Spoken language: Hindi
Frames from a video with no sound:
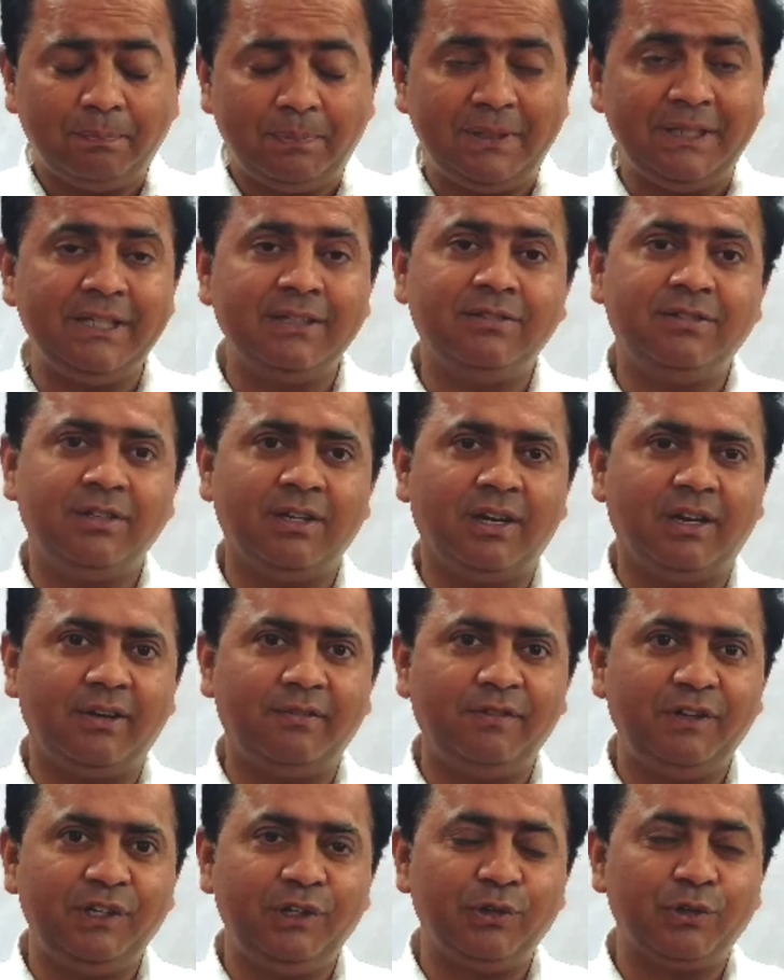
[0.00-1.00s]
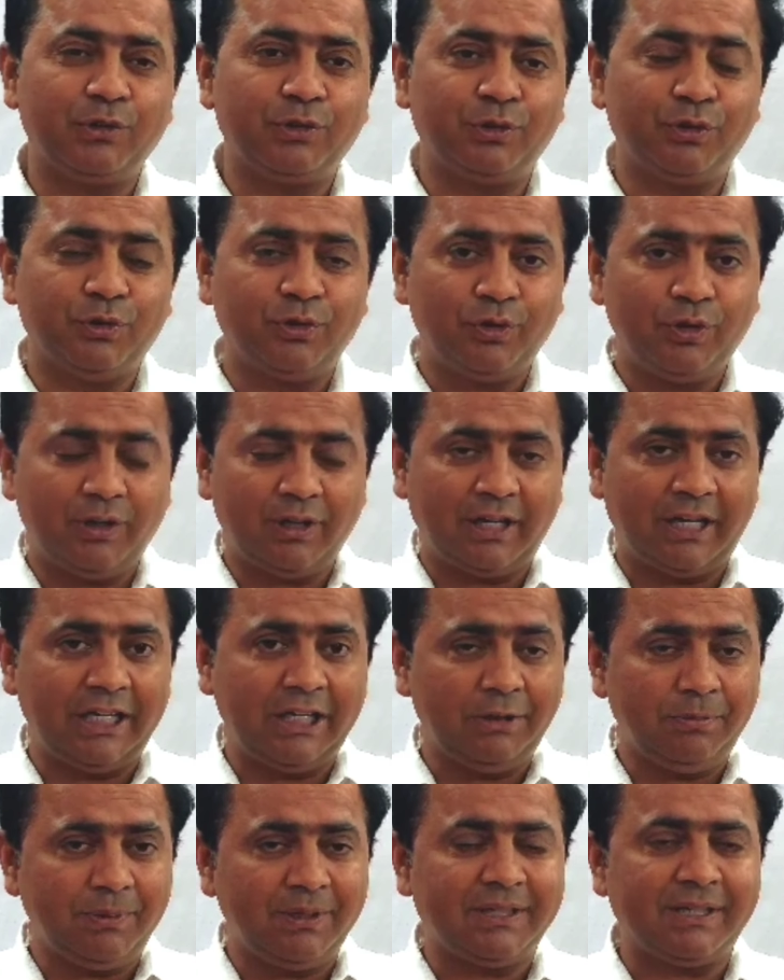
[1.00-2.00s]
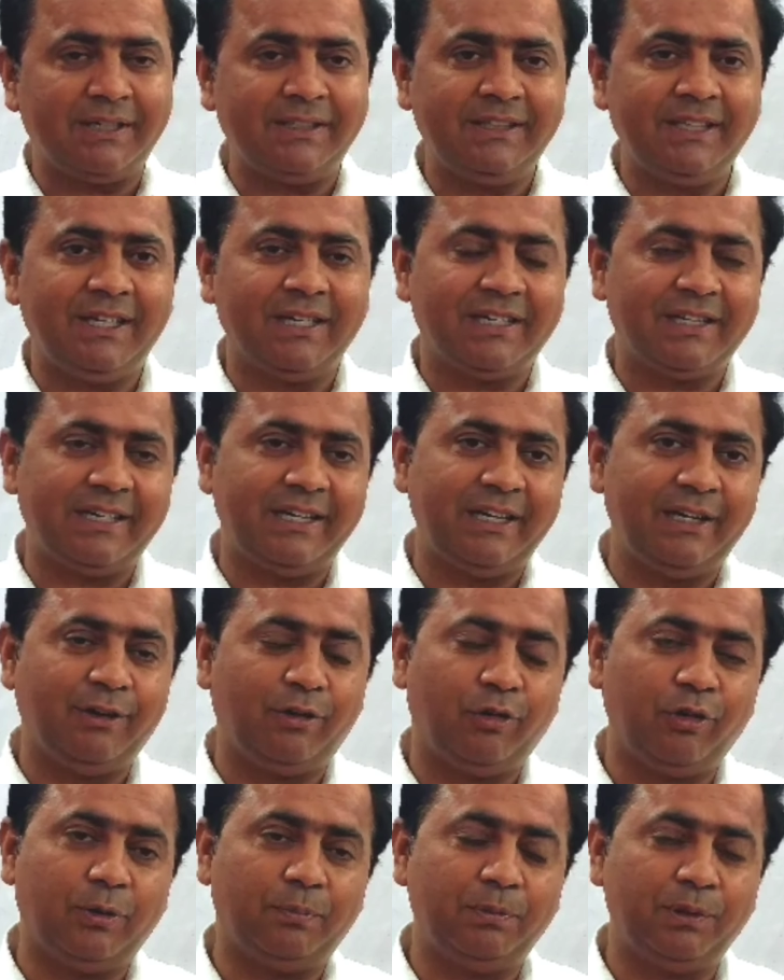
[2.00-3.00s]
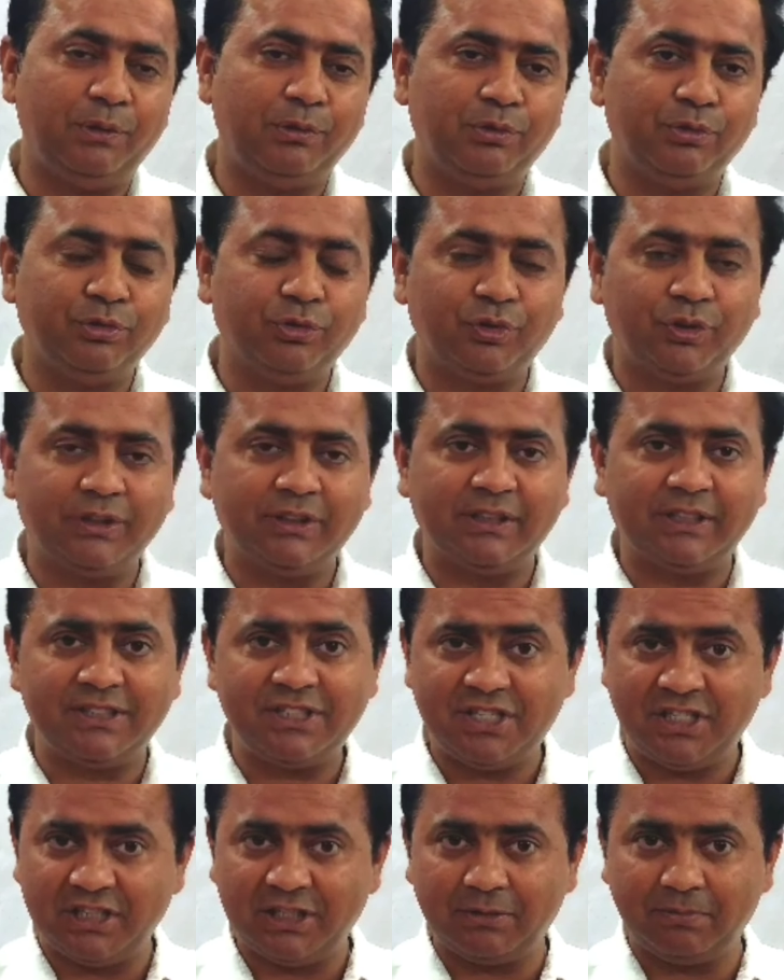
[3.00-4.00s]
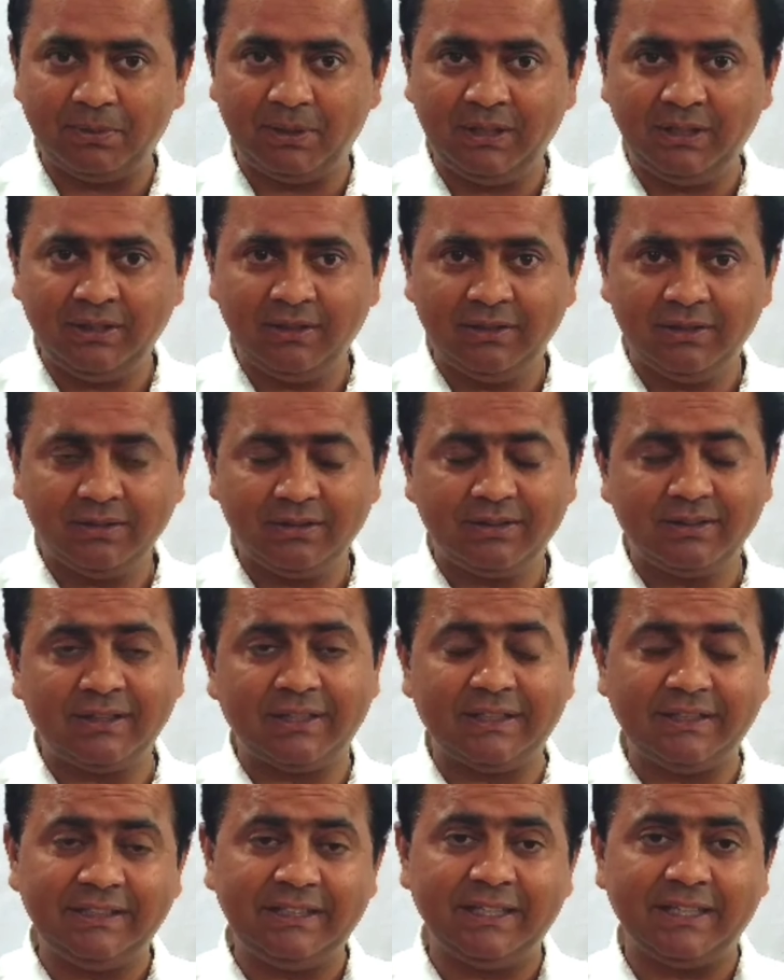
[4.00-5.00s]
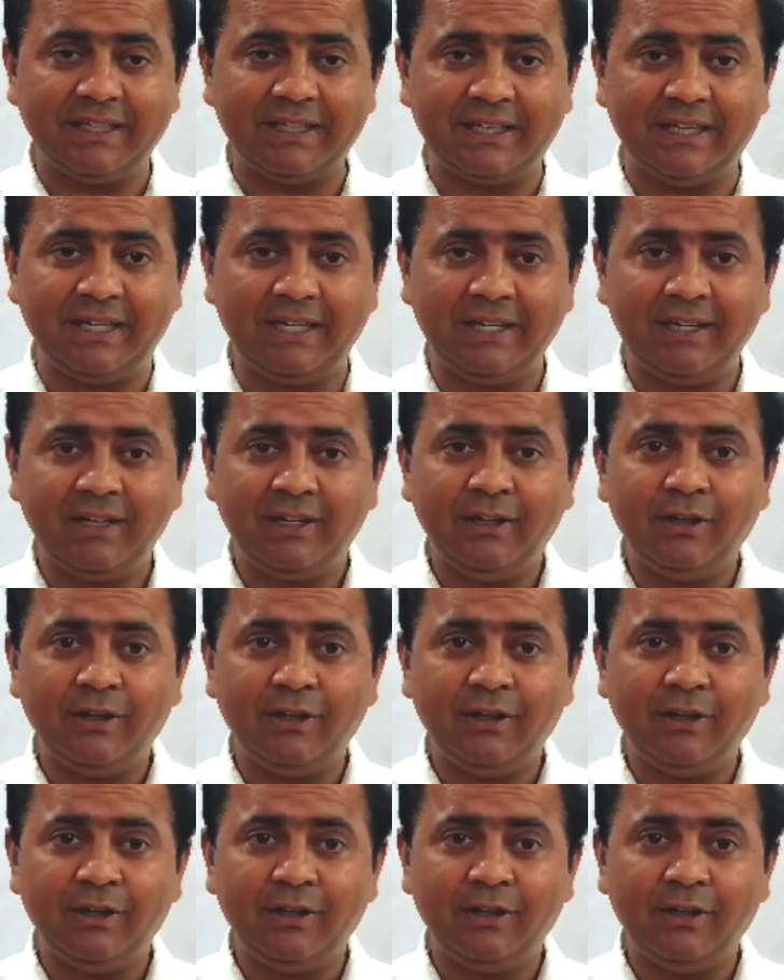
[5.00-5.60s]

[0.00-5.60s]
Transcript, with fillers: प्लीज़ यार वीडियो को लाइक भी कर दिया करें और अपने दोस्तों के साथ शेयर भी कर दिया करें